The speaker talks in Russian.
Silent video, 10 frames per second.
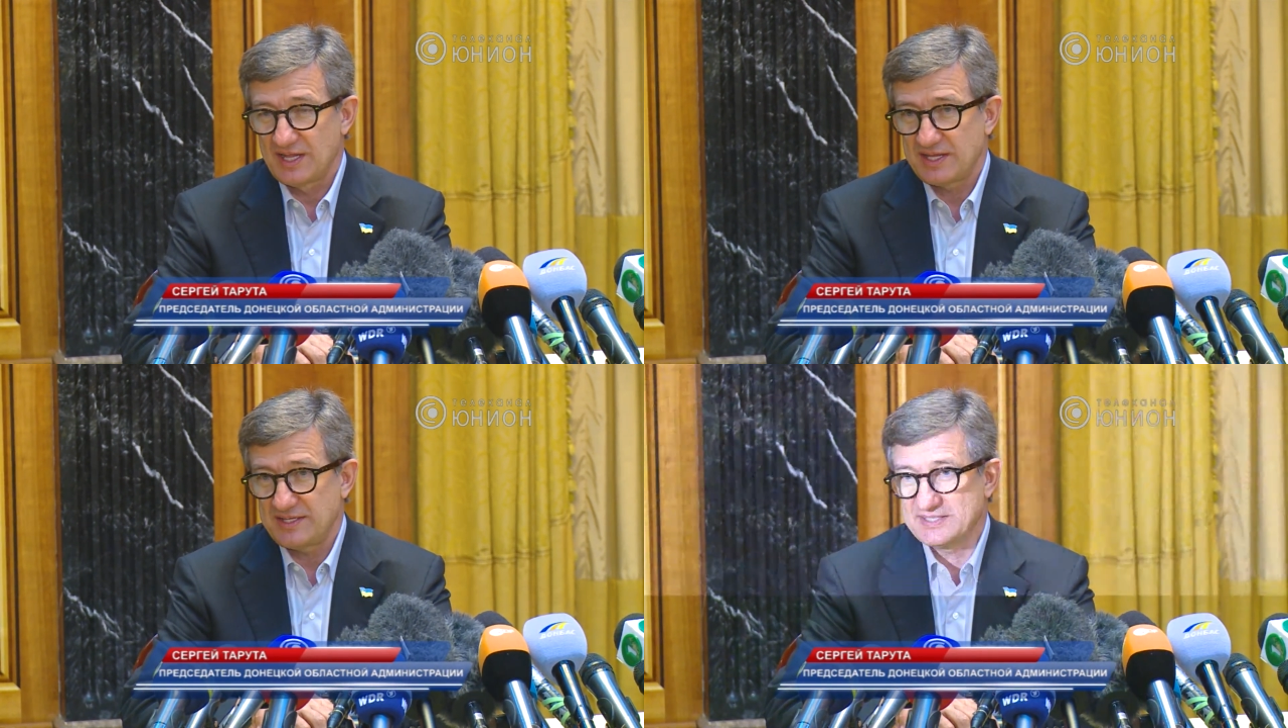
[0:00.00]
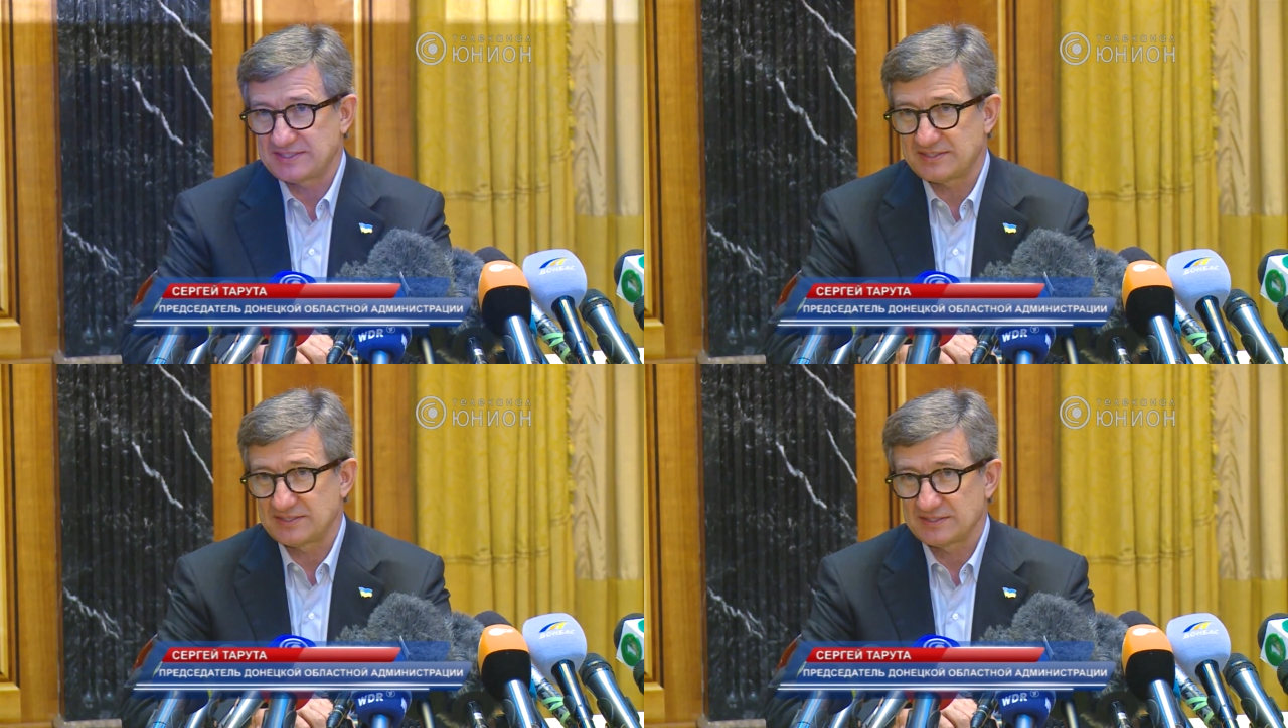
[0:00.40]

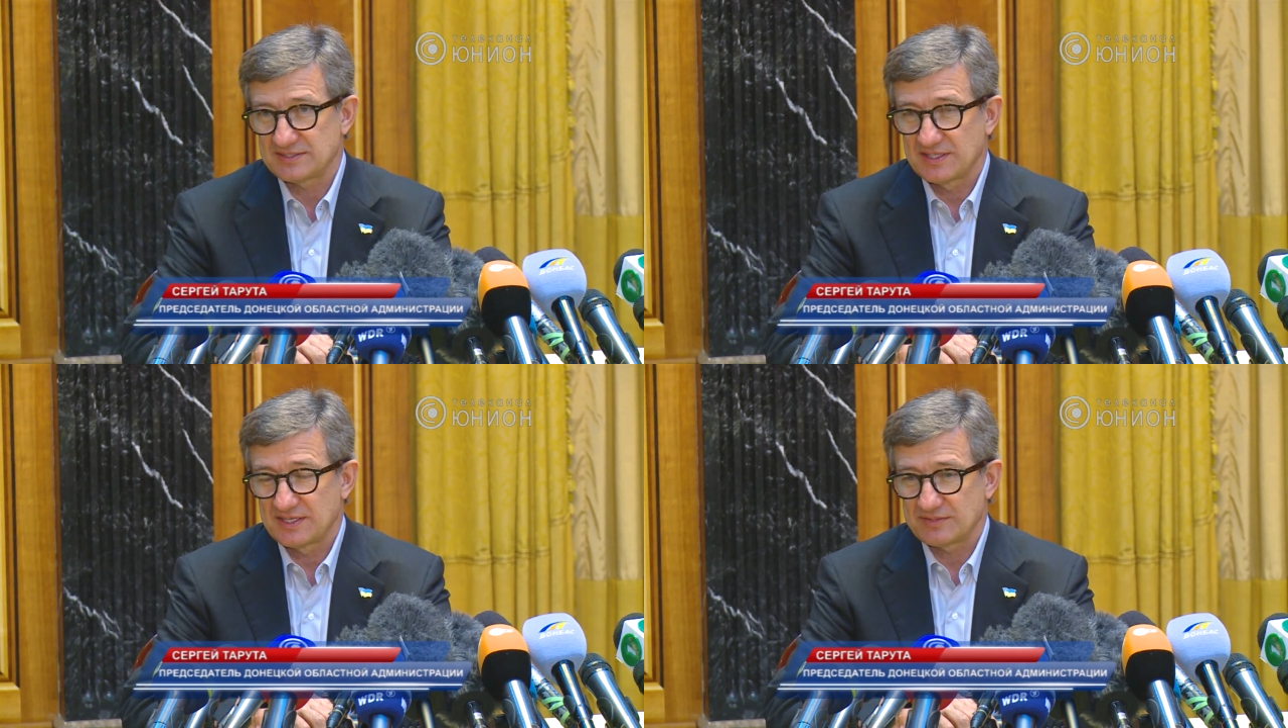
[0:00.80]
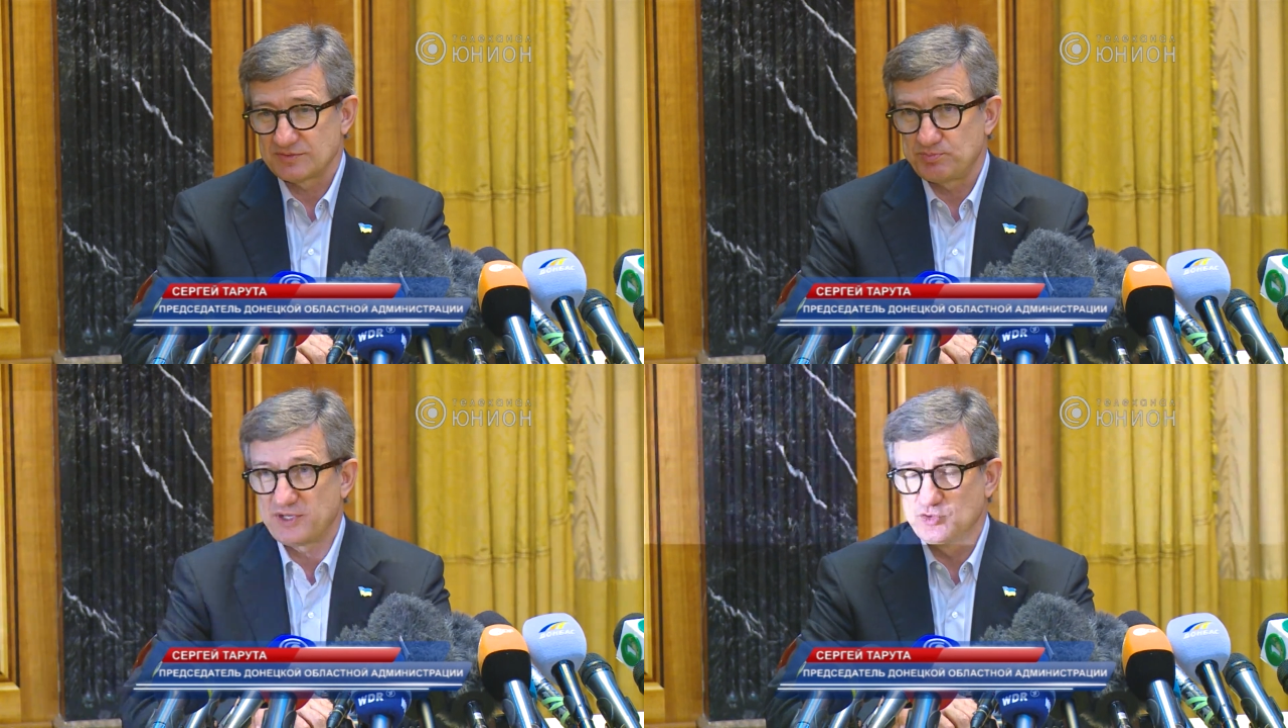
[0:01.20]
есть
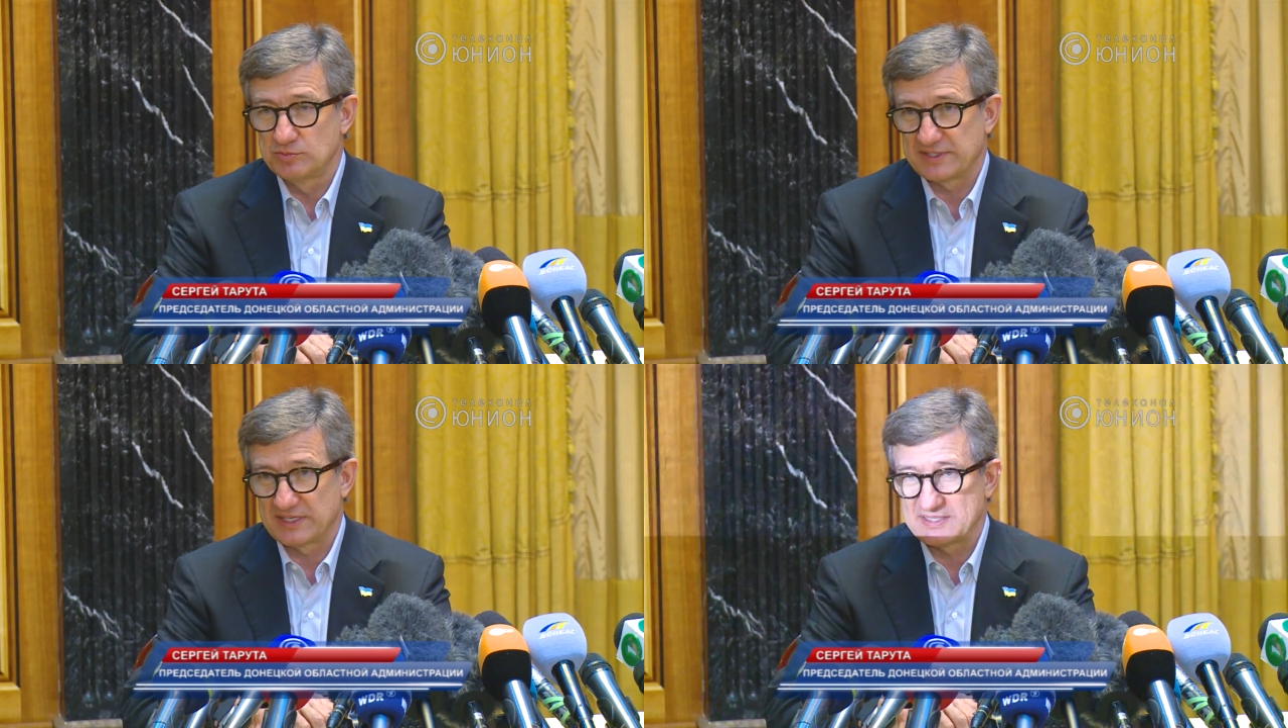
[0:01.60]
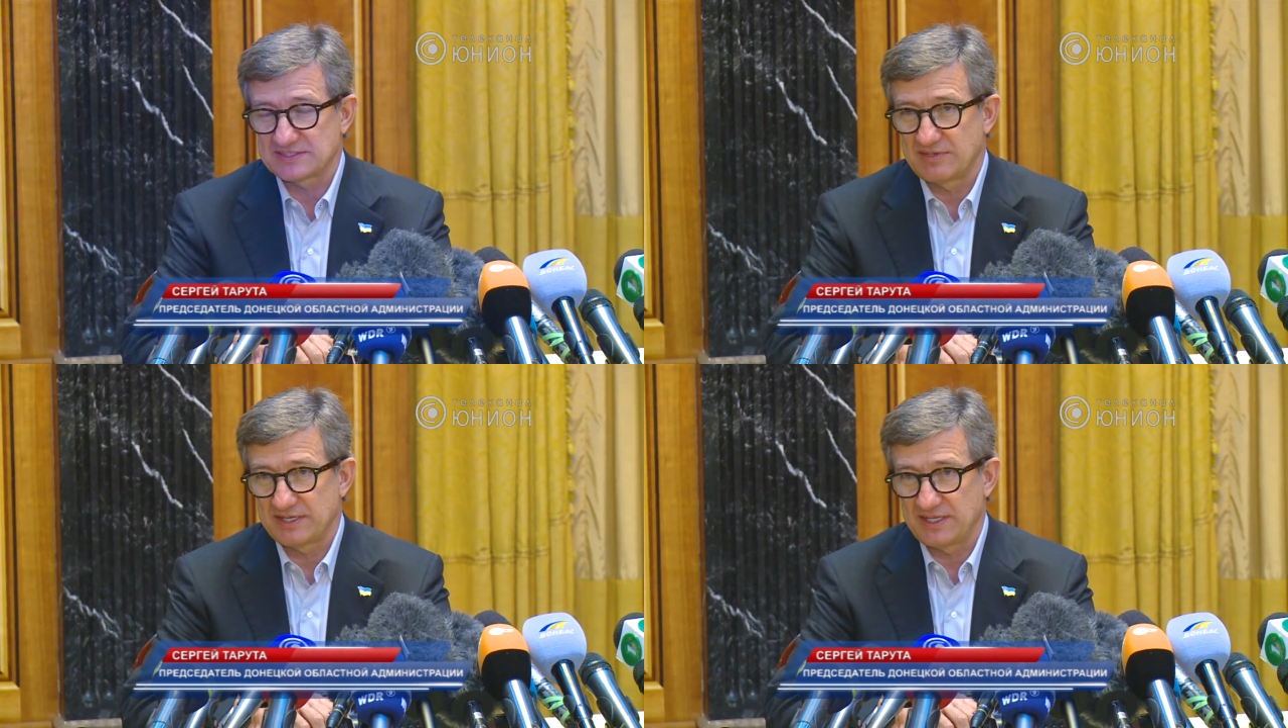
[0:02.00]
вот придуманное
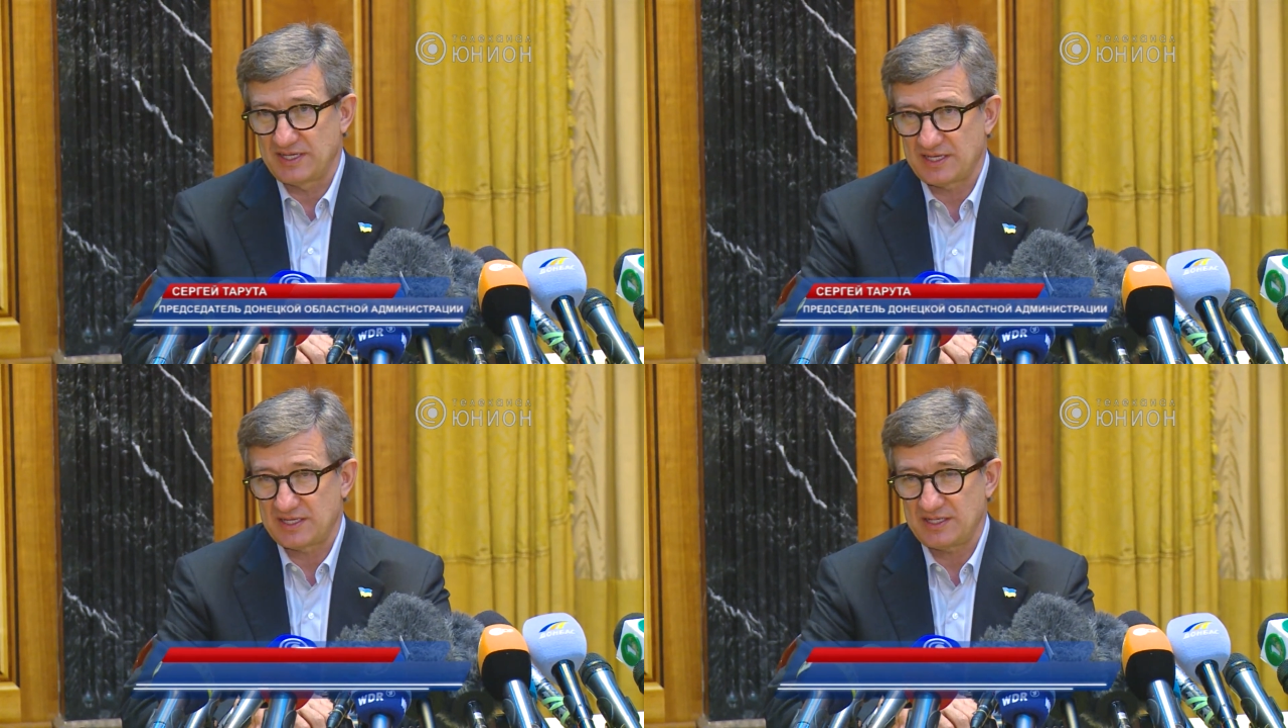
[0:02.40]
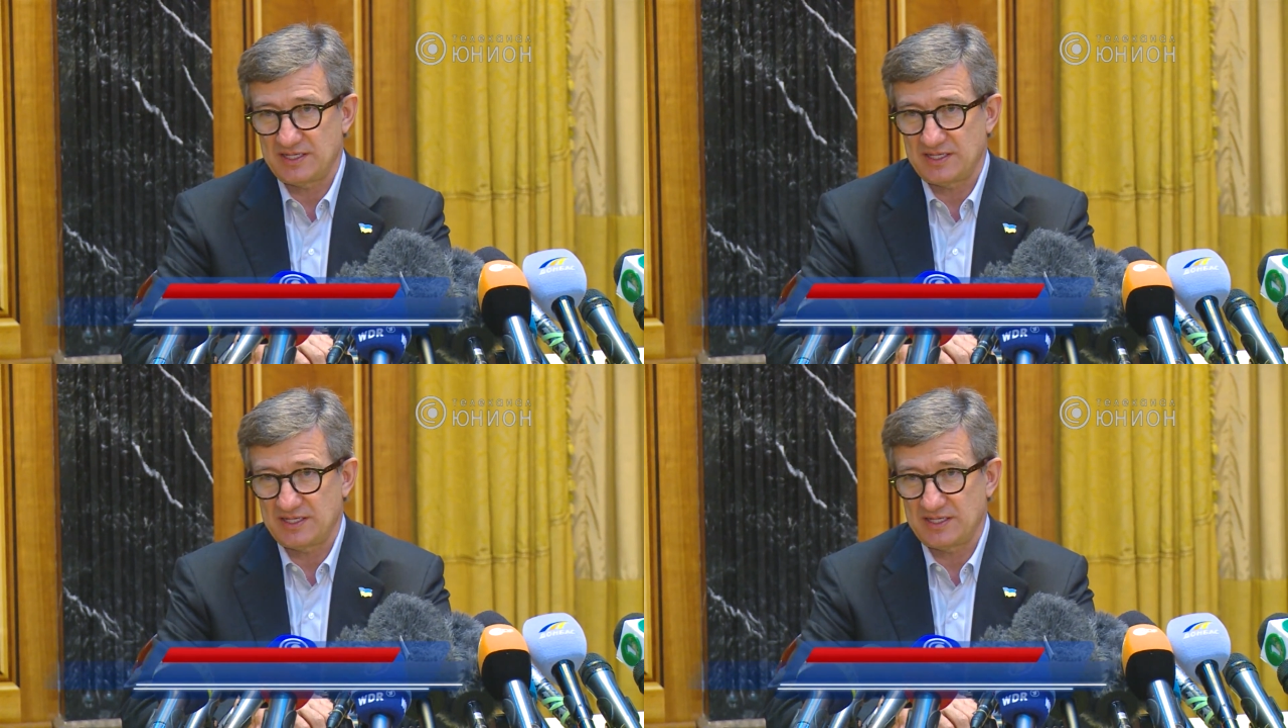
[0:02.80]
название